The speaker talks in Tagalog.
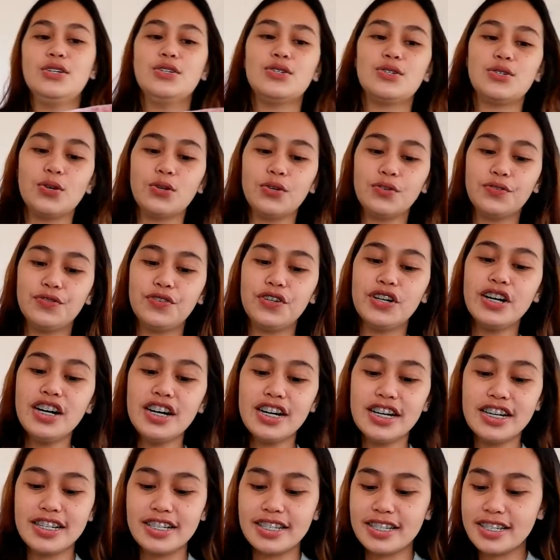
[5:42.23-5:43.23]
So,
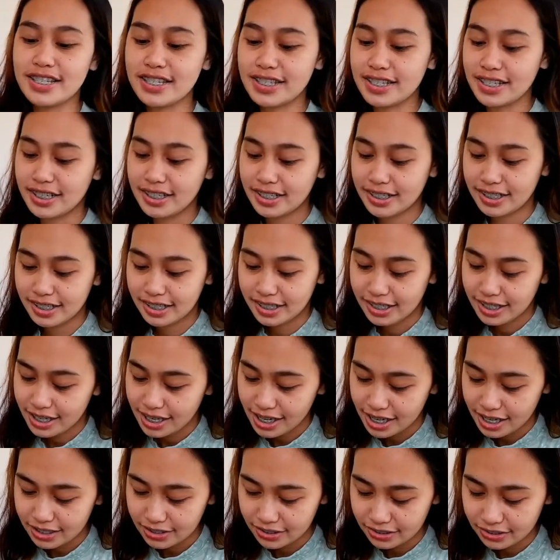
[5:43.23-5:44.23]
first,
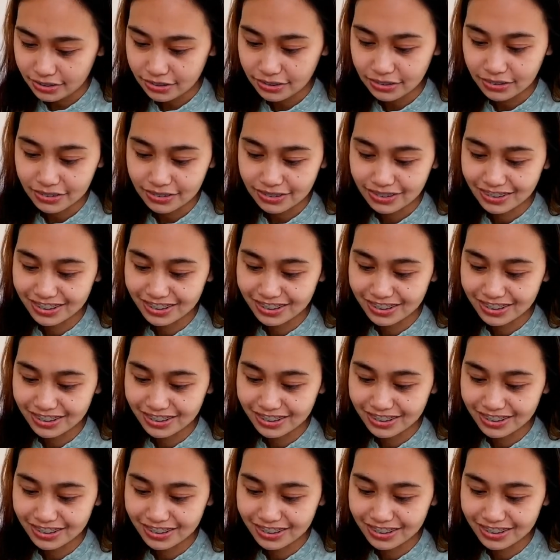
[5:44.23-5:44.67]
ano to?